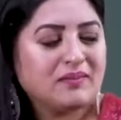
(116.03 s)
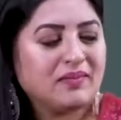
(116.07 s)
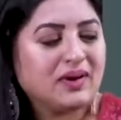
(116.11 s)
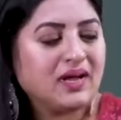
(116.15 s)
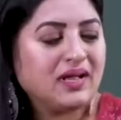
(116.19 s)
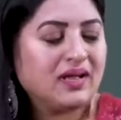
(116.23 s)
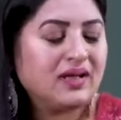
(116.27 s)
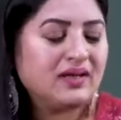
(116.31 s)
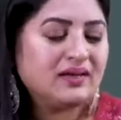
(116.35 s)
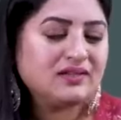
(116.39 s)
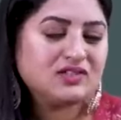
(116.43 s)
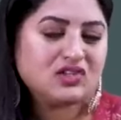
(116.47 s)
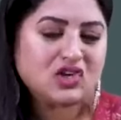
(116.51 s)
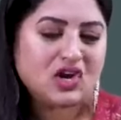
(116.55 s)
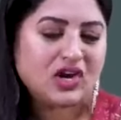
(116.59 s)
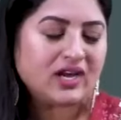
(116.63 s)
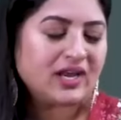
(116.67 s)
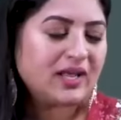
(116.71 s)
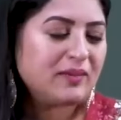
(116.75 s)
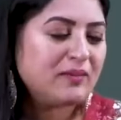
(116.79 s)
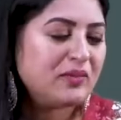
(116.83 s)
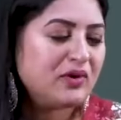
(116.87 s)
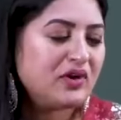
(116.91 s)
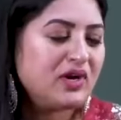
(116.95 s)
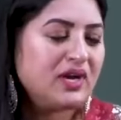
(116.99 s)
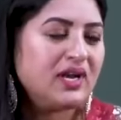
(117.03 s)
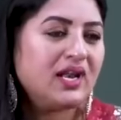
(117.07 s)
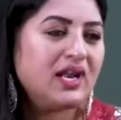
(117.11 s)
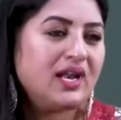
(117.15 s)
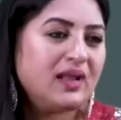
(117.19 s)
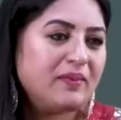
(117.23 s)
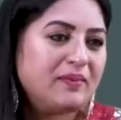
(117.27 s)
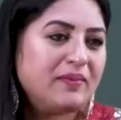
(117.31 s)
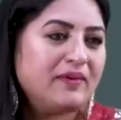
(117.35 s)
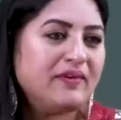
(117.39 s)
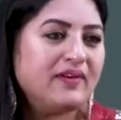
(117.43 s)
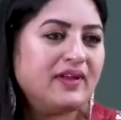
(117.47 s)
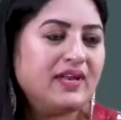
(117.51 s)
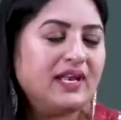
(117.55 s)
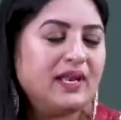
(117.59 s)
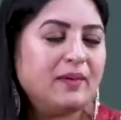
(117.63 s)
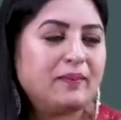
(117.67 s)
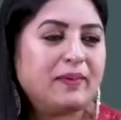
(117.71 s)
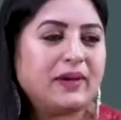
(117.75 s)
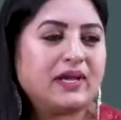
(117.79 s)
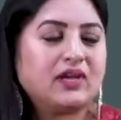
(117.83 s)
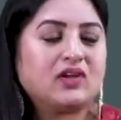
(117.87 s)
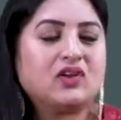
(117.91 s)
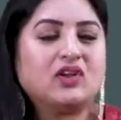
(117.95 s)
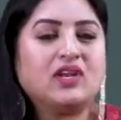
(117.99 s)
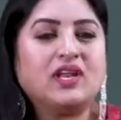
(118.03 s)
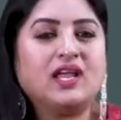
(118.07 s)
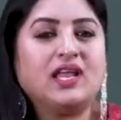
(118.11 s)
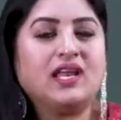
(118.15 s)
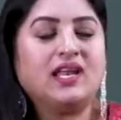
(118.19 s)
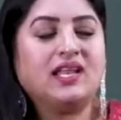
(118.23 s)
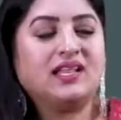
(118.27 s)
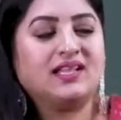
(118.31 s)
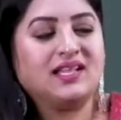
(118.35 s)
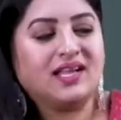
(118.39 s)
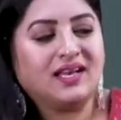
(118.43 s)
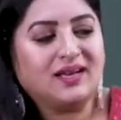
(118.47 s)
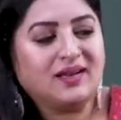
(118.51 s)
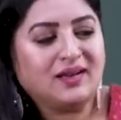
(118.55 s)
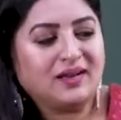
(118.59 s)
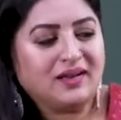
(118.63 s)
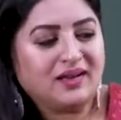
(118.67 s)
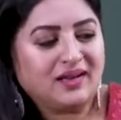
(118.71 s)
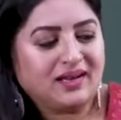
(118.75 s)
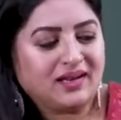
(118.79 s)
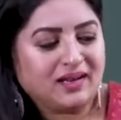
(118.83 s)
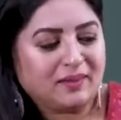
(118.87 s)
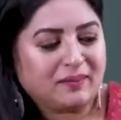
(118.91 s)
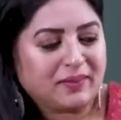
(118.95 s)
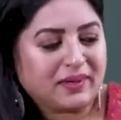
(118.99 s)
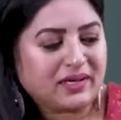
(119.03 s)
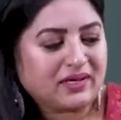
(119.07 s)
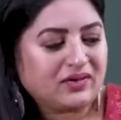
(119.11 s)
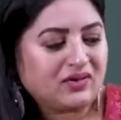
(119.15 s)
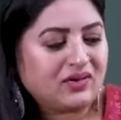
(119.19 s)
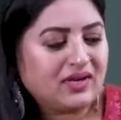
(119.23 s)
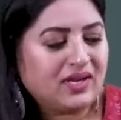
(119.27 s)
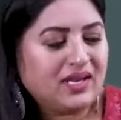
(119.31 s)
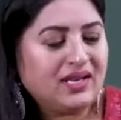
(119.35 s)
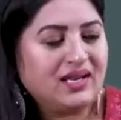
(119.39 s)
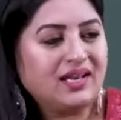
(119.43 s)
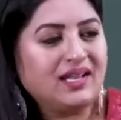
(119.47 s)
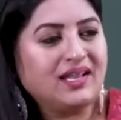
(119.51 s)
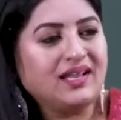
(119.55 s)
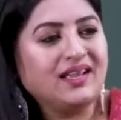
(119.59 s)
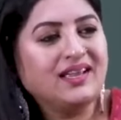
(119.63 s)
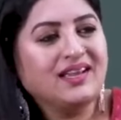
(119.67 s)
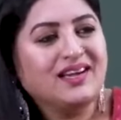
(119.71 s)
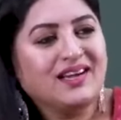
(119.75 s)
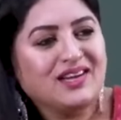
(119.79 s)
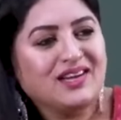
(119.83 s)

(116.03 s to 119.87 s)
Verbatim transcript: మా షార్ట్ అయిపోగానే అలా ఇలా పట్టుకొని వెళ్ళేదాన్ని ఇలా పట్టుకొని వెళ్ళి